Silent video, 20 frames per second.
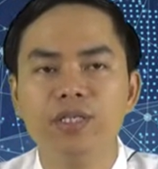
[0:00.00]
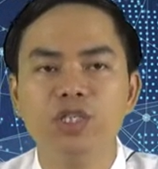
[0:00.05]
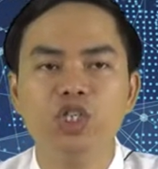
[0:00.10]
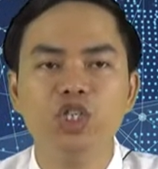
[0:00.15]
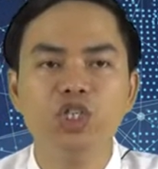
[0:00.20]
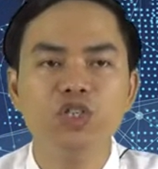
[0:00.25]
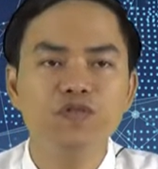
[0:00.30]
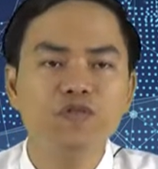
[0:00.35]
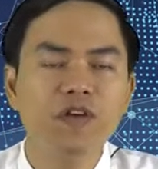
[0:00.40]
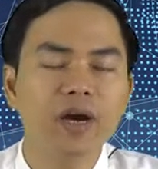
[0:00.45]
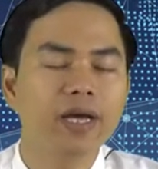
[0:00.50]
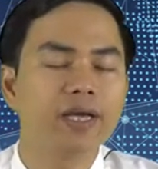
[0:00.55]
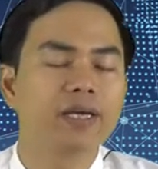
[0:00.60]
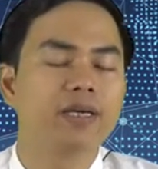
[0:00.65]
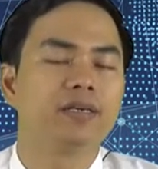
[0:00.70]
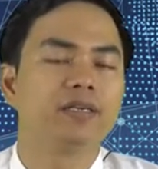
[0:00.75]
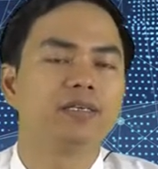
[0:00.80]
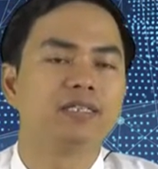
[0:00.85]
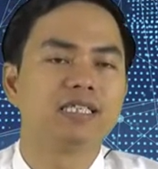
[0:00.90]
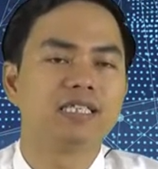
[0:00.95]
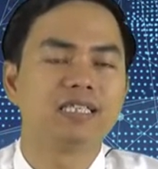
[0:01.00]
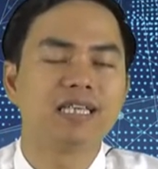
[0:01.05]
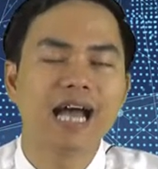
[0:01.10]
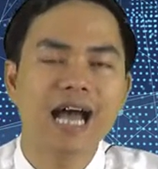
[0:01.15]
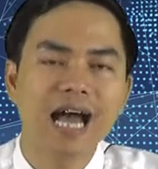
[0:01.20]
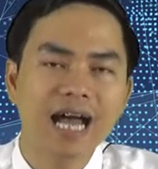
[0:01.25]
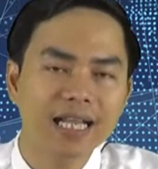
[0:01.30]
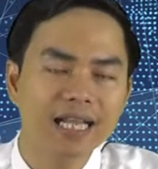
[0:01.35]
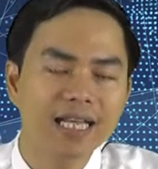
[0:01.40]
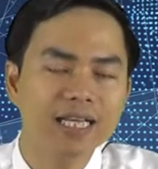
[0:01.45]
Như vậy,
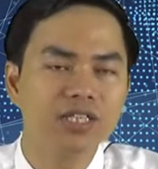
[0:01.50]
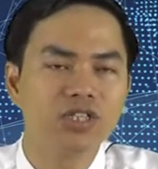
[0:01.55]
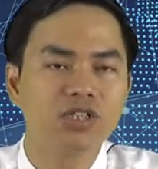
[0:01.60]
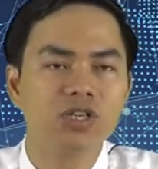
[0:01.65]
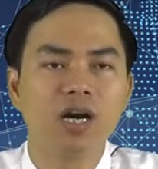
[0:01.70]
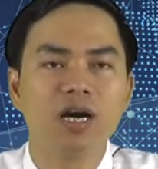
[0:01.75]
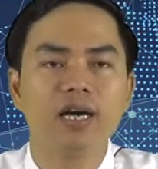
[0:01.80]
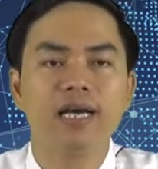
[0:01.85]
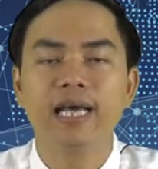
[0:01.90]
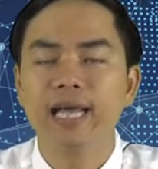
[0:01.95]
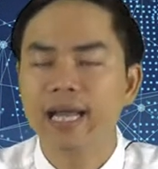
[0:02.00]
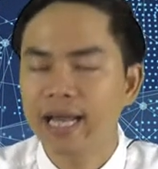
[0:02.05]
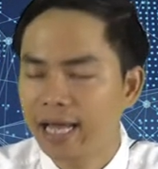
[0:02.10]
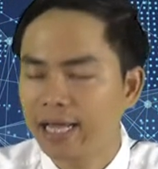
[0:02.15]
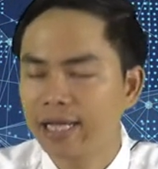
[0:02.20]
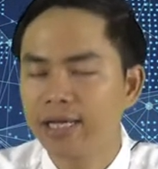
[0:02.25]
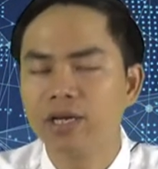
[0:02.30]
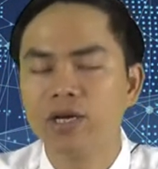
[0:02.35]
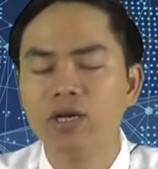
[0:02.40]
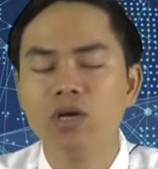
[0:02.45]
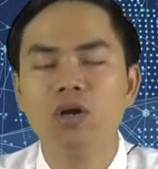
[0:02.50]
giá thị trường hiện nay